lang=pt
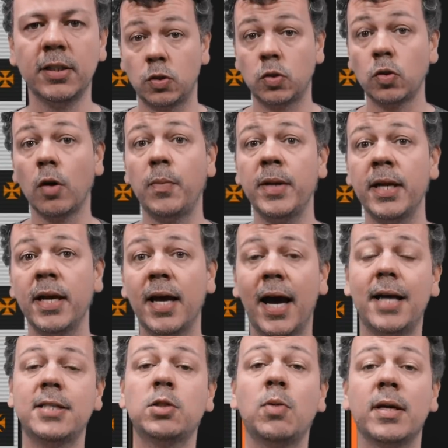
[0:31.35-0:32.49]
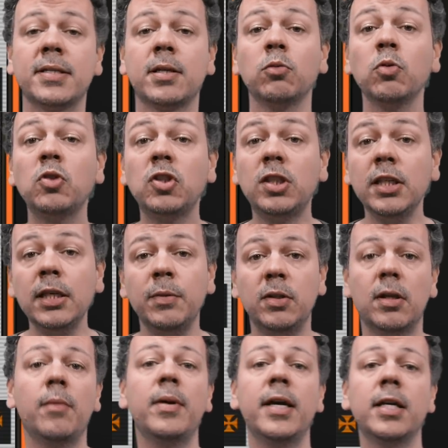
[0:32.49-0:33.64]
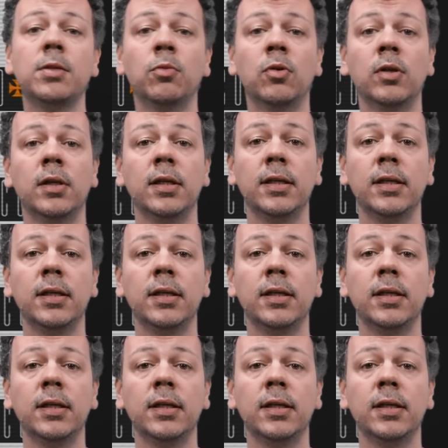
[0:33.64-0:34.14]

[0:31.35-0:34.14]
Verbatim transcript: sobre a situação do time, não é mesmo?